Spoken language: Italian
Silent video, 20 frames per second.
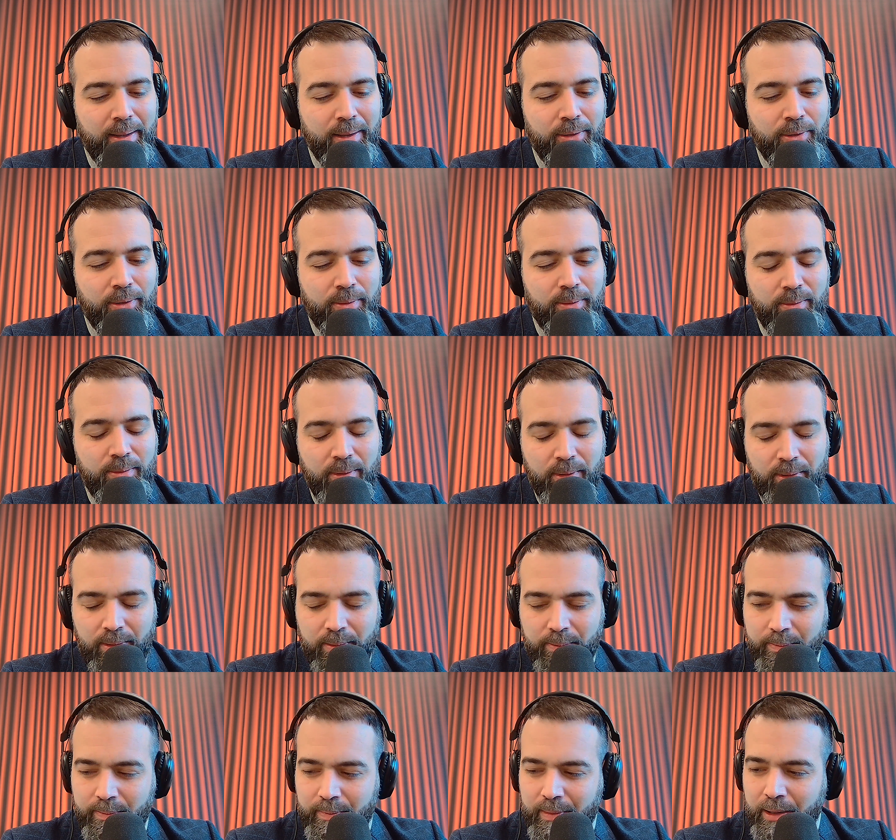Io, eh,
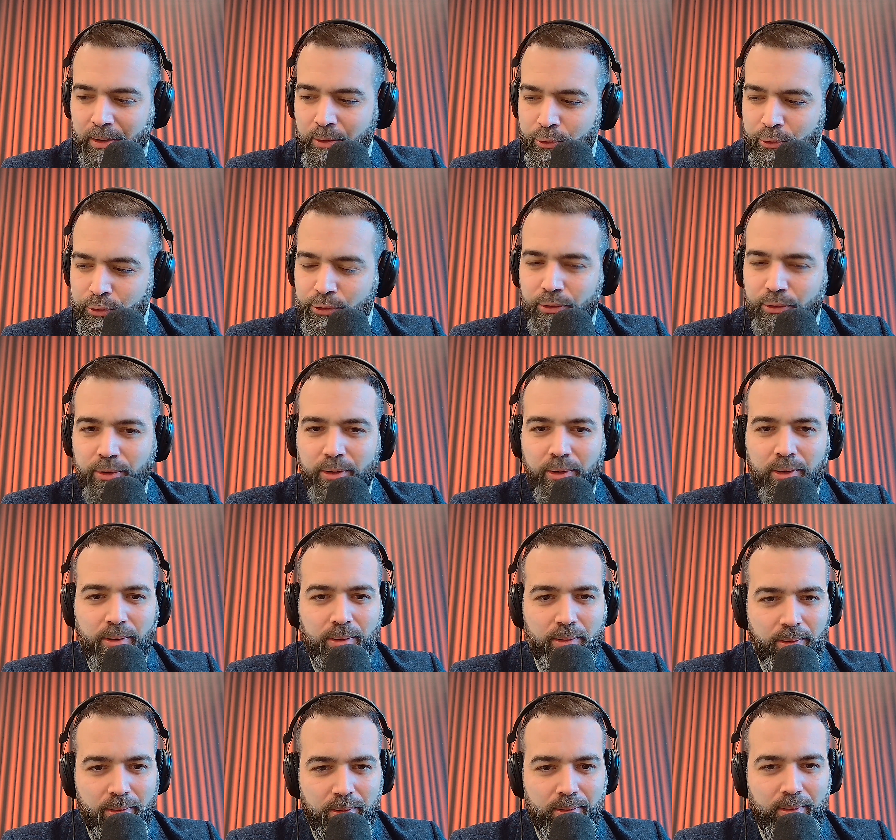a costo di
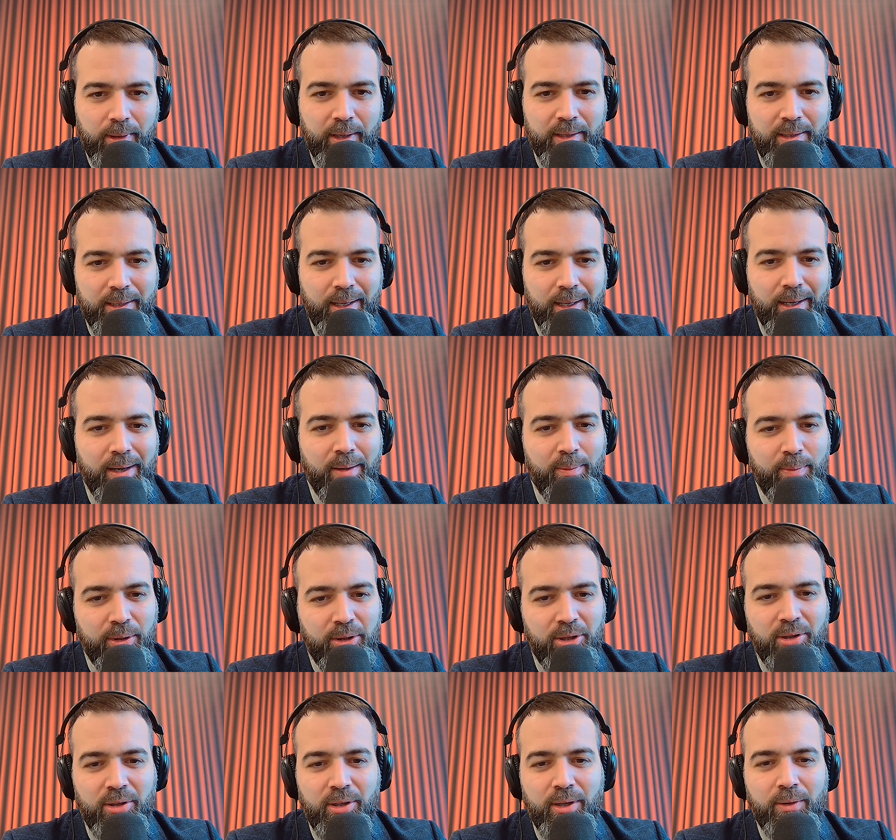eh, essere
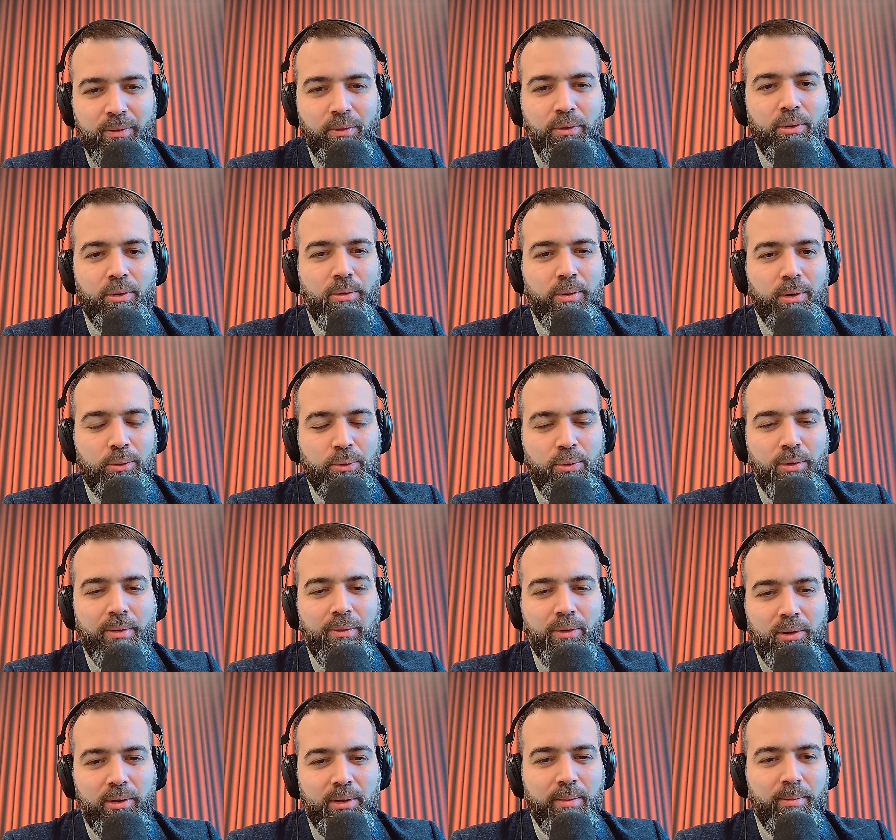ripetitivo, qualcuno a
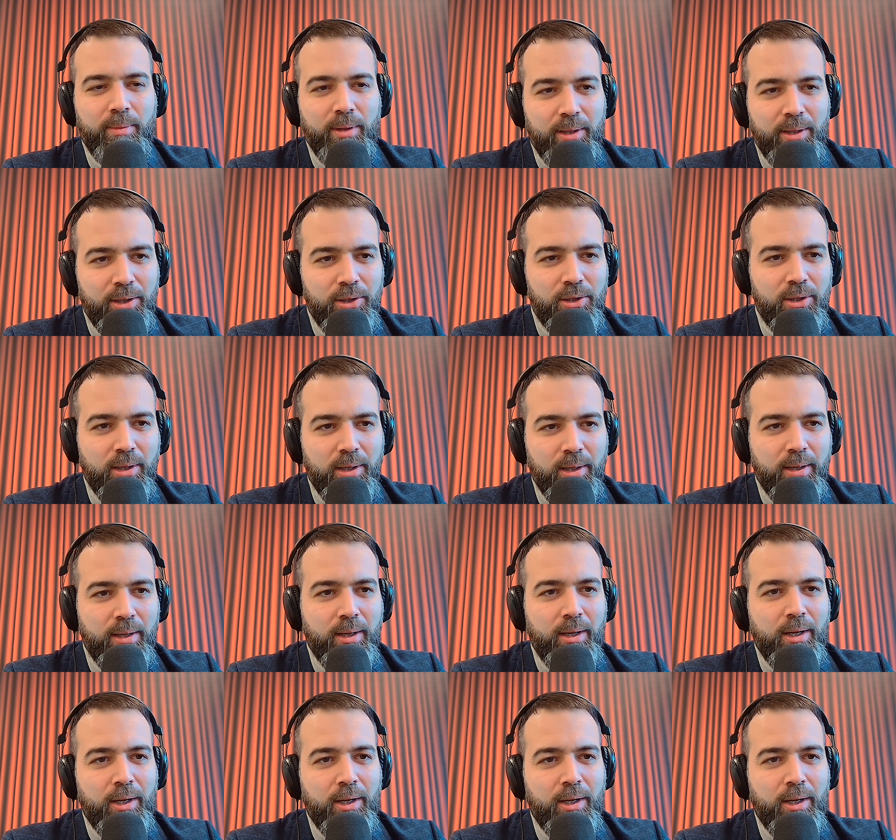volte mi dice che